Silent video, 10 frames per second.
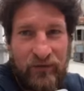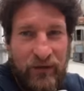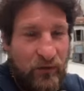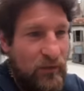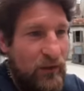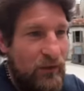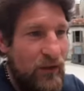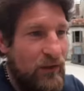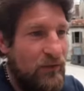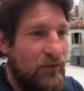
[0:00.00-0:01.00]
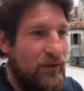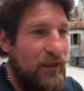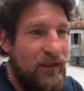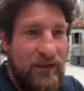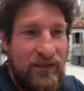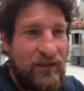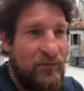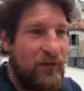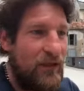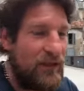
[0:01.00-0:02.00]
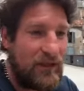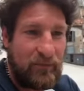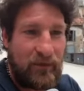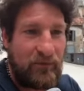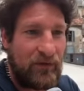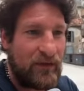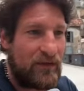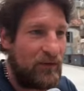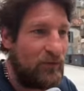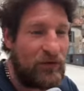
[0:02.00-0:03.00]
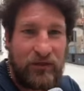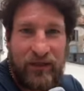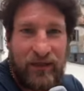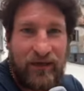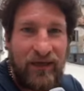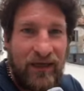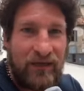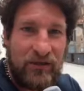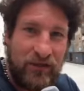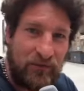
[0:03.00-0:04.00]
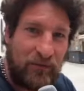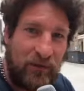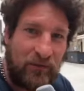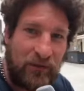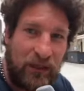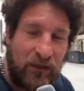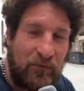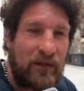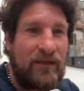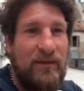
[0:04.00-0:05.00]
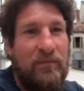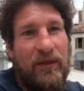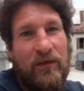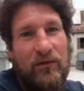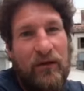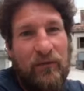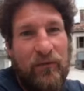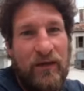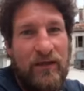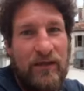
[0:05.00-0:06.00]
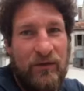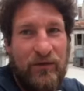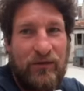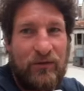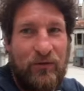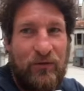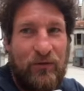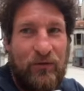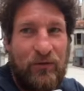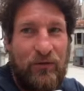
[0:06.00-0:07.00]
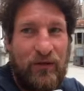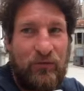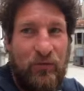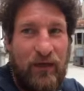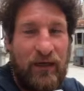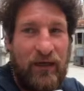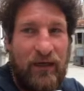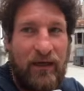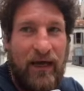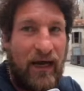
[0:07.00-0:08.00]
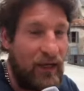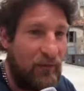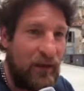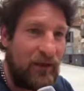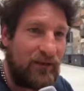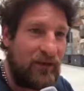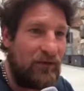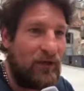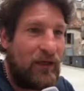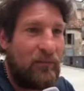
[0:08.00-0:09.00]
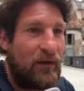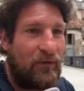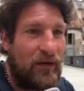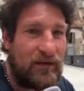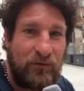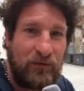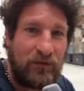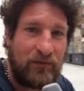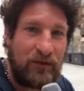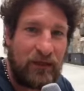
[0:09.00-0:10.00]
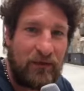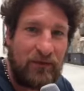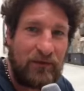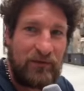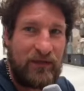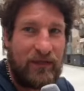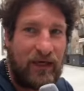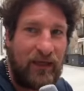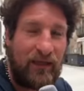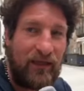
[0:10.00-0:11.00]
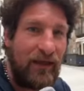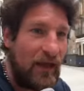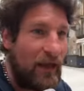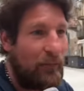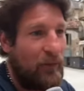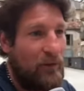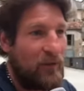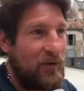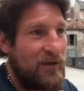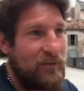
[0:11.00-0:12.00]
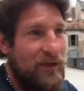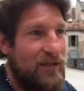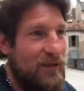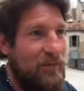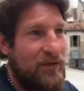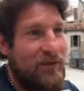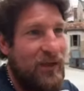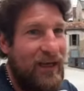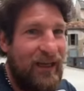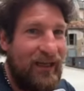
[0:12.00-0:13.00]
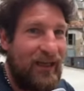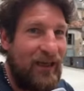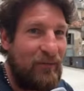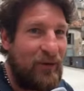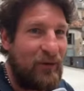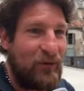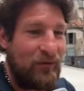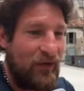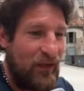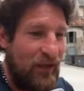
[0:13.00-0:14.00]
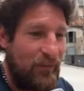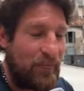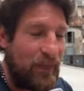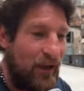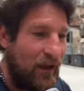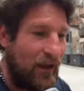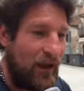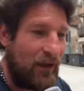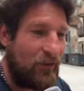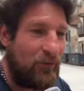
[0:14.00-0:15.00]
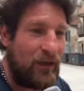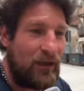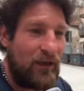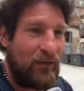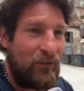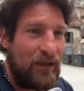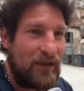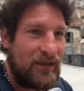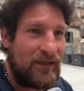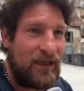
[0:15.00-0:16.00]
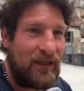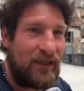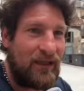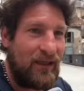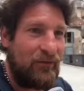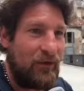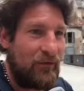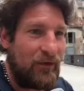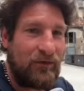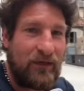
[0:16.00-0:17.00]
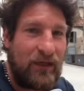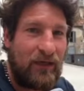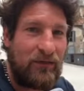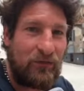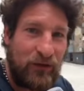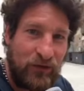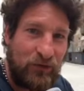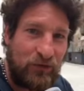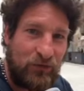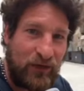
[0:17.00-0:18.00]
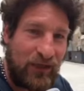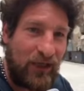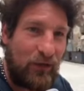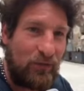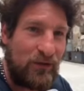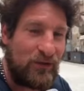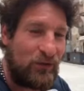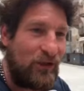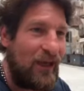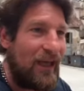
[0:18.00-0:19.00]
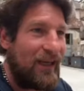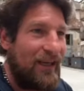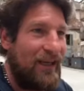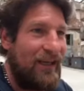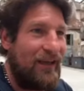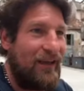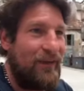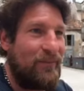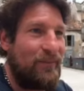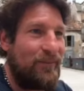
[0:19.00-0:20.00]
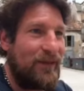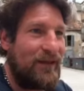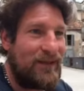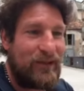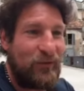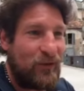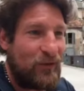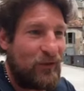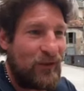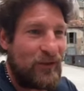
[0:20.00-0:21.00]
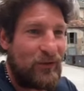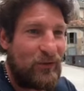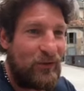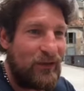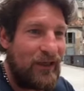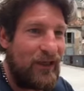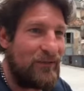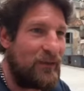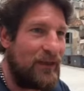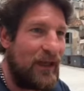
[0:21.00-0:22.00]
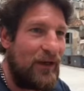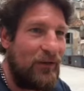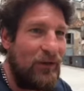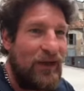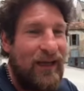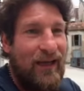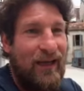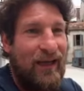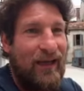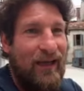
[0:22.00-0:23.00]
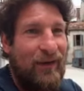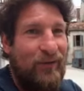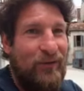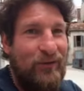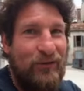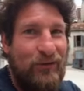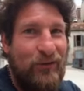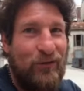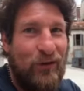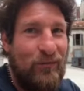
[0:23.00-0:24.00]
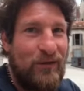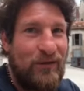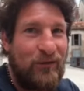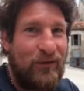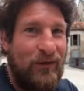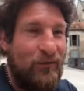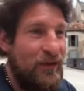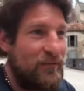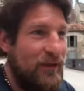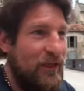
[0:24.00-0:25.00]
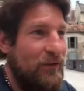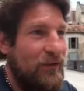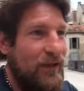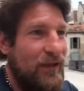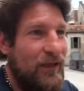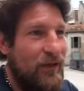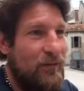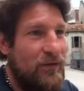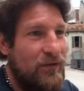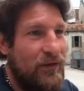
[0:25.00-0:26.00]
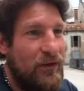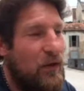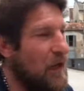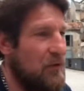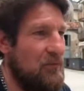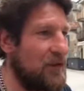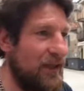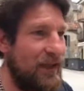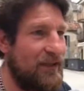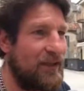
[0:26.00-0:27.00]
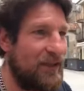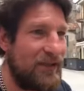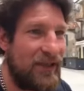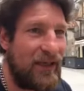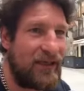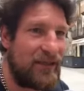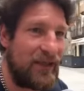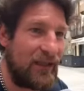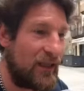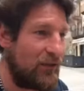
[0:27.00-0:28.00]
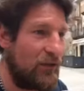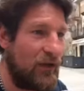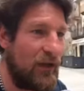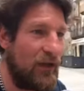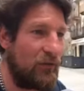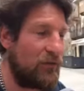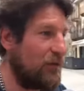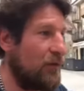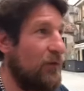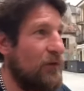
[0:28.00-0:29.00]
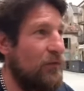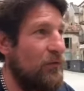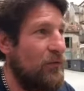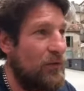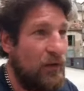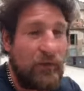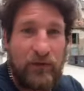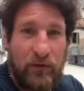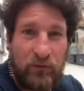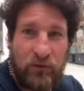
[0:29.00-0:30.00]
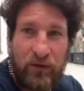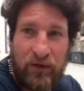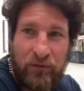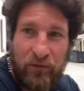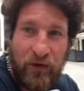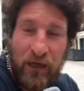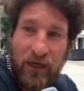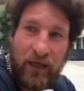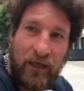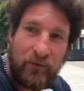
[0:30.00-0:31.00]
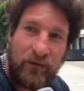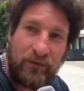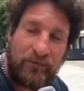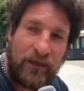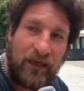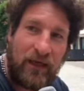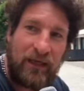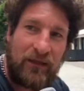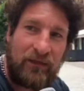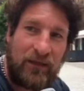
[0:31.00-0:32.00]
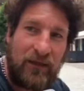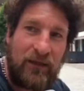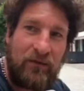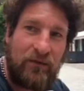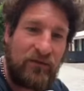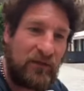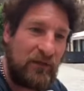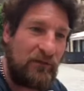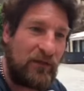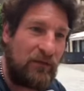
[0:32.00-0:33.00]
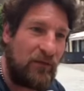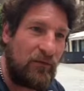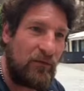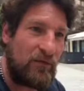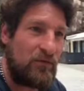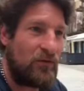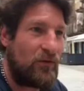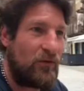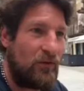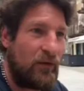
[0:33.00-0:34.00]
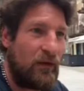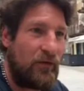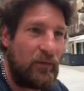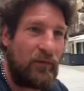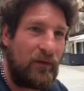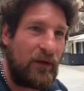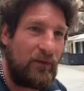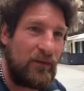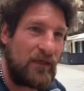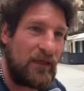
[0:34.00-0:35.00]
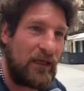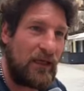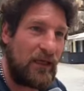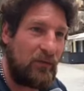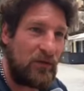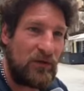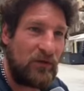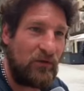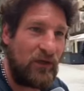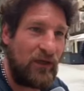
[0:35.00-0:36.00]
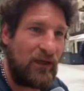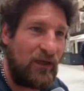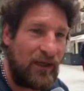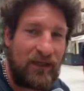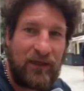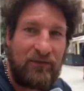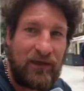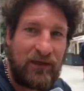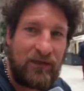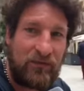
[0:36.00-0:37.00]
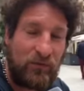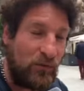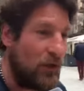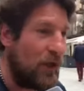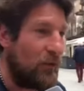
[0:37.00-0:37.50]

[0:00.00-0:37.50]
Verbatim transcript: Siccome io ho letto tantissimo di Ali, sapevo che se lui c'era ci avrebbe incontrato perché perché ha sempre detto che i fans sono la sua anima, se non era per i fans lui non diventava così grande. E poi per un'esperienza personale che ebbe quando venne mm, a combattere a Roma nel 60 che voleva incontrare il suo idolo Sugar Ray Robinson che mh, mm, è stato quattro ore sotto l'hotel a aspettarlo e quando è uscito Robinson lui gli ha spiegato chi era, Robinson gli ha detto ah non mi interessa chi sei e se n'è andato non gli ha, autografato, non gli ha fatto l'autografo e lui ha detto che non, se diventava famoso un giorno non voleva far provare questa emozione negativa a nessuno.